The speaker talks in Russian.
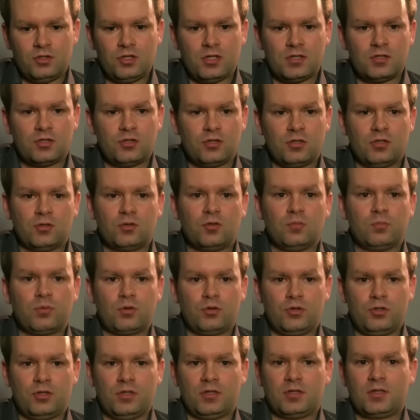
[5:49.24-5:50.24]
сейчас человеку
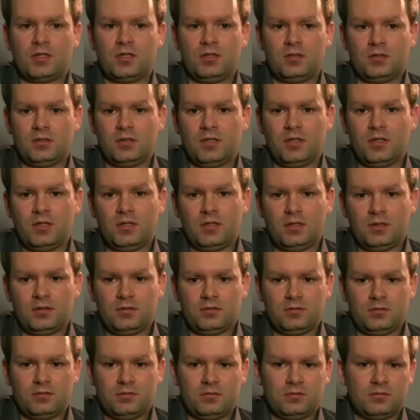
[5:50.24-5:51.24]
проще открыть
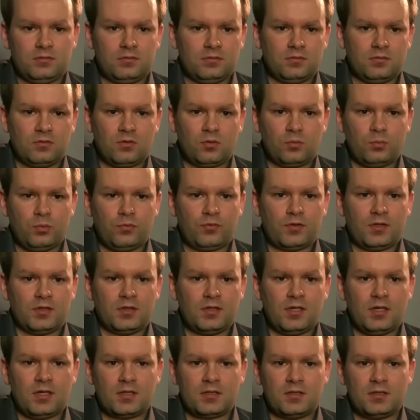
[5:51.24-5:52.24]
э, группу
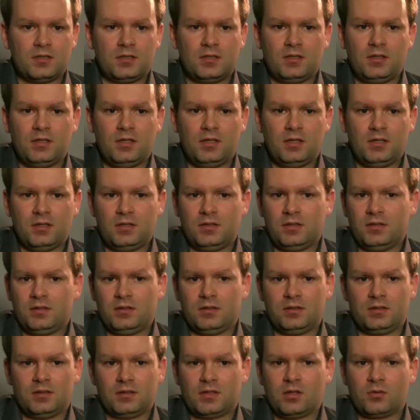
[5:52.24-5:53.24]
ВКонтакте
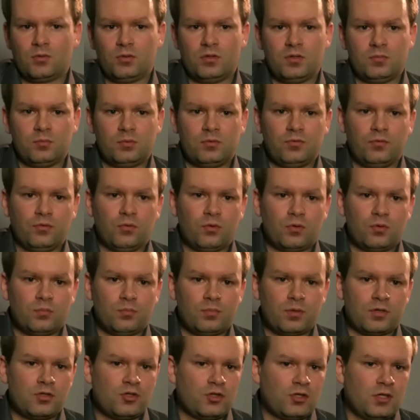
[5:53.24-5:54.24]
или это какой-нибудь
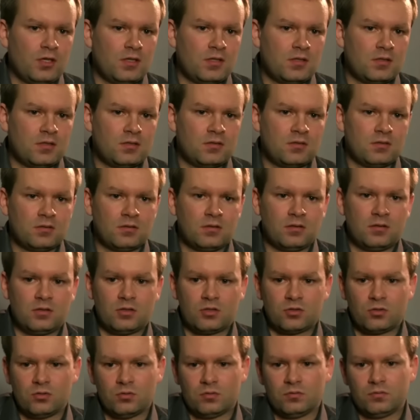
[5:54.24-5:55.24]
форум, прочитать, что
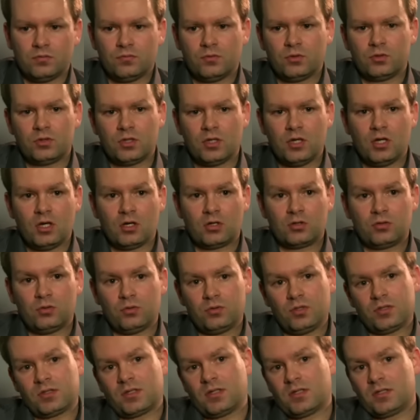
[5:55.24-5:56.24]
ну вот
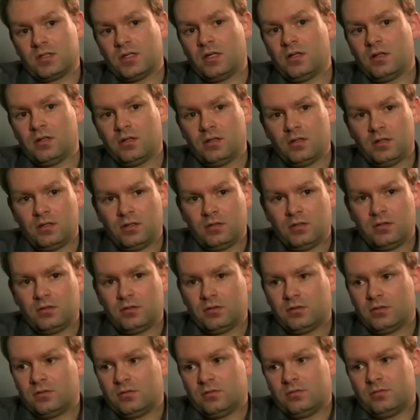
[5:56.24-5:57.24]
кто-то сказал,
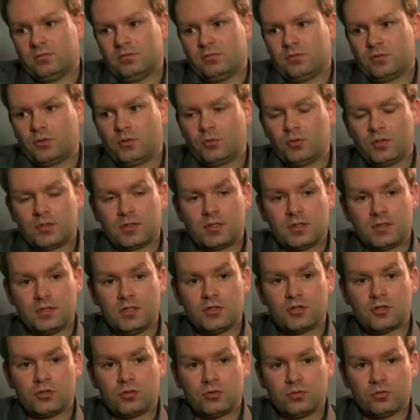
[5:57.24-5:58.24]
э, кто-то
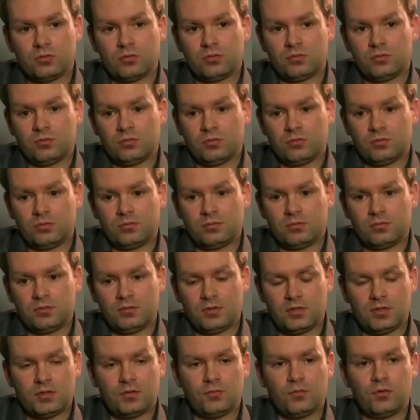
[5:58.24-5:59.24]
сказал, что
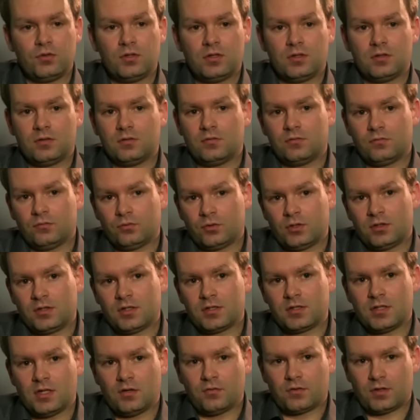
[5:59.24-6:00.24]
на сегодня вот
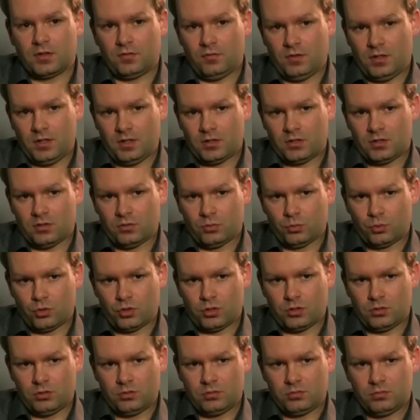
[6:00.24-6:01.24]
эта ставка является
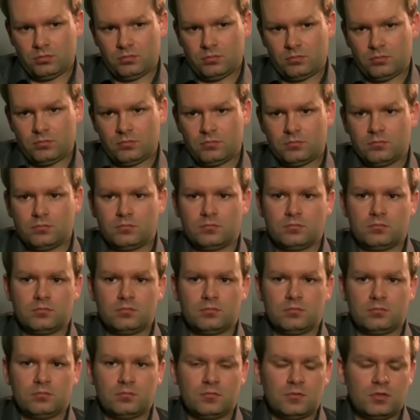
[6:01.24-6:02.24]
лучшей
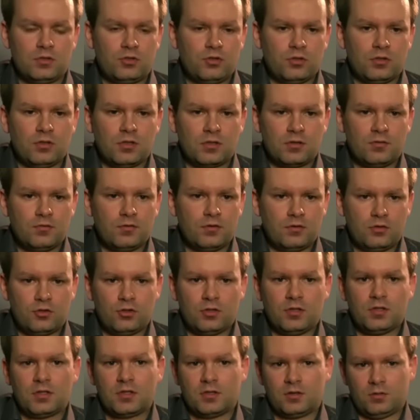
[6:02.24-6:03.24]
человек, и
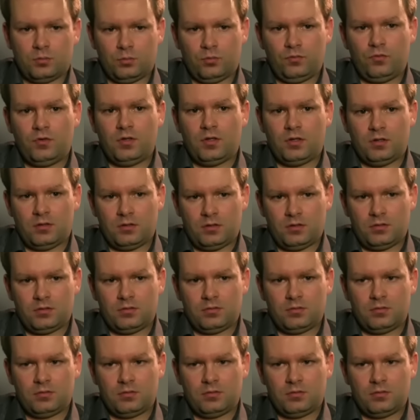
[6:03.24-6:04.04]
человек этому верит.